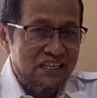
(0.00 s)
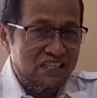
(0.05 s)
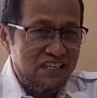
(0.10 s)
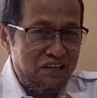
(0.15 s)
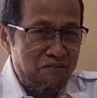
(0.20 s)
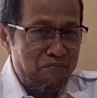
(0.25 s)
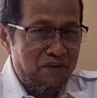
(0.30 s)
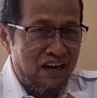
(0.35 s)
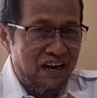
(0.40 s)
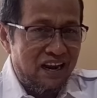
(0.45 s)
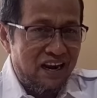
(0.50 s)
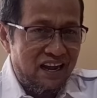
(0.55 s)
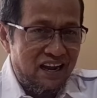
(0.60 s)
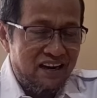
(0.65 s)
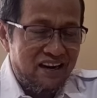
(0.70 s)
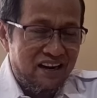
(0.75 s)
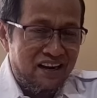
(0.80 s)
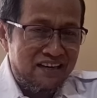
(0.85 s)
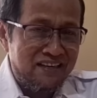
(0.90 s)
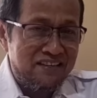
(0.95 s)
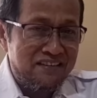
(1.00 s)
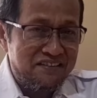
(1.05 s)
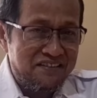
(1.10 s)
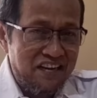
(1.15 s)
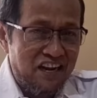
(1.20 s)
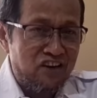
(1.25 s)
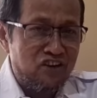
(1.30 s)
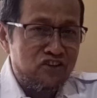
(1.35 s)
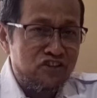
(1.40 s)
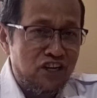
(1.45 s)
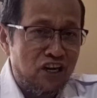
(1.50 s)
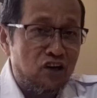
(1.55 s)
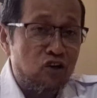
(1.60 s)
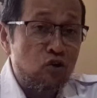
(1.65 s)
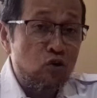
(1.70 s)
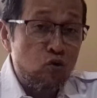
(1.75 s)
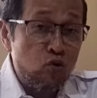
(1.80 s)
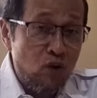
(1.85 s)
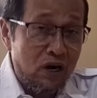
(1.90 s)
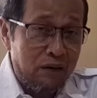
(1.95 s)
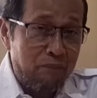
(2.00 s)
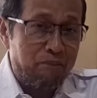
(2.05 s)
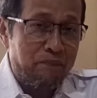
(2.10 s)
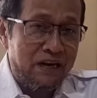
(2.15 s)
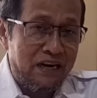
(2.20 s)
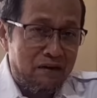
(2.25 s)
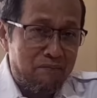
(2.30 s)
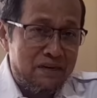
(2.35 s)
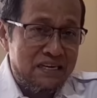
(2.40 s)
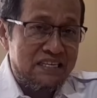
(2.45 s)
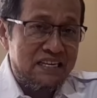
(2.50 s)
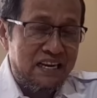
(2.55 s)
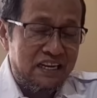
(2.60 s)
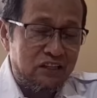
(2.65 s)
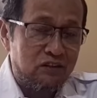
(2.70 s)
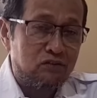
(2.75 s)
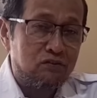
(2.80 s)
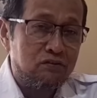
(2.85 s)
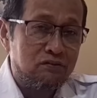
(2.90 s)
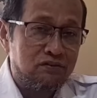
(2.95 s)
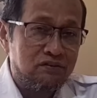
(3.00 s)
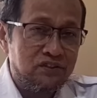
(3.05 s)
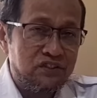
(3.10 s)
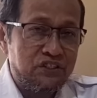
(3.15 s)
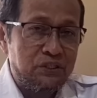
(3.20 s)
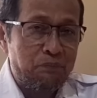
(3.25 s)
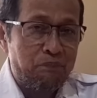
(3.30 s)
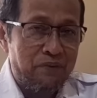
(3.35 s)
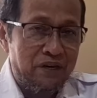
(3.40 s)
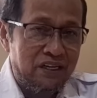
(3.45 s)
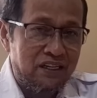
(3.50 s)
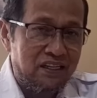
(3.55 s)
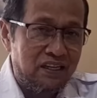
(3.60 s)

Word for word: Dia berhasil mengalahkan calon-calon kuat pada masa itu